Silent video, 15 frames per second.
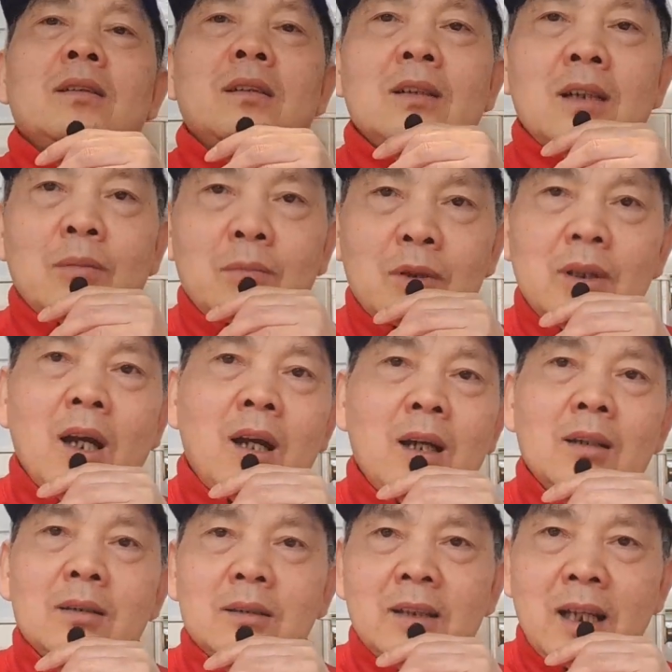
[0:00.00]
Không bao
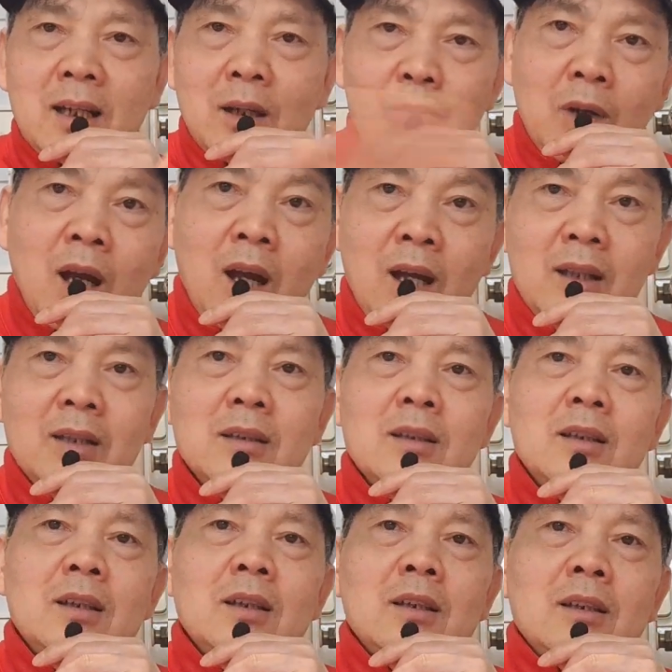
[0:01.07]
giờ và không hề
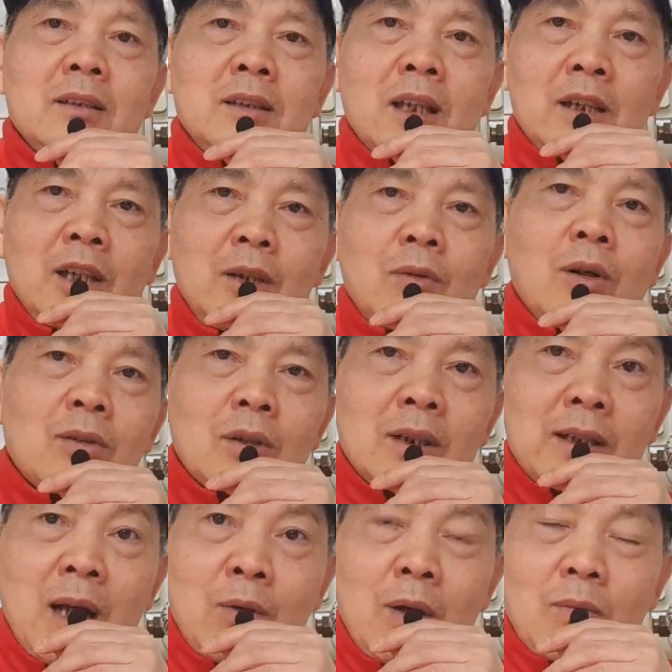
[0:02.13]
và nếu họ có
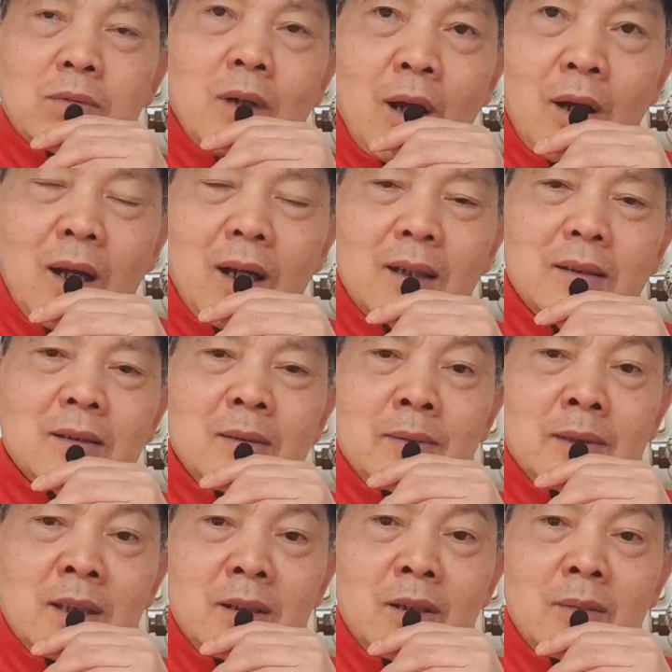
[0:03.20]
cái đầu óc đó thì
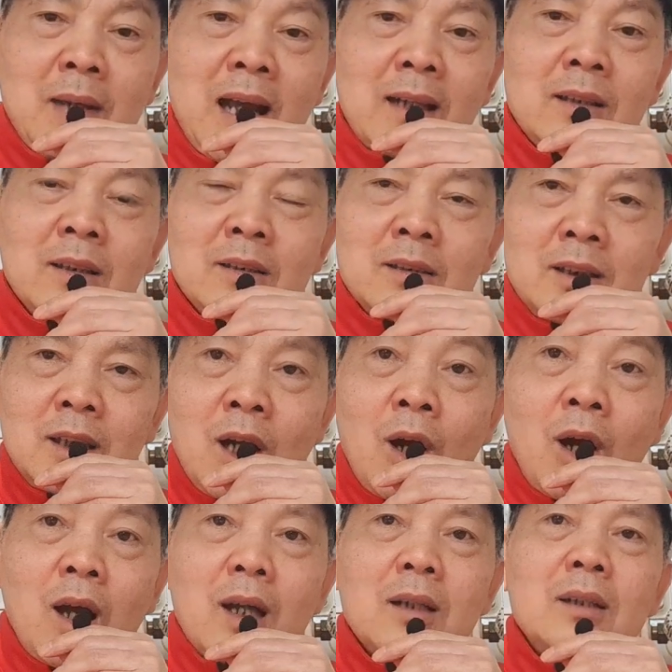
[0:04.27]
mình xin nói bạn những người
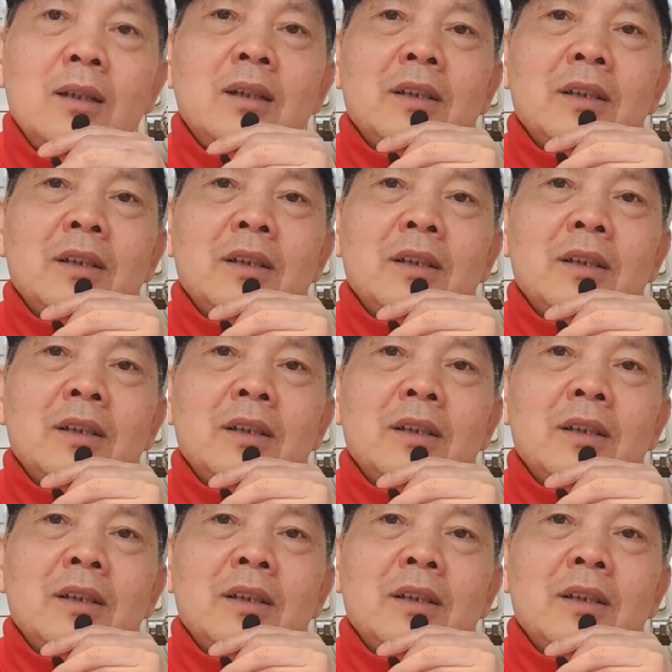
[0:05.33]
đó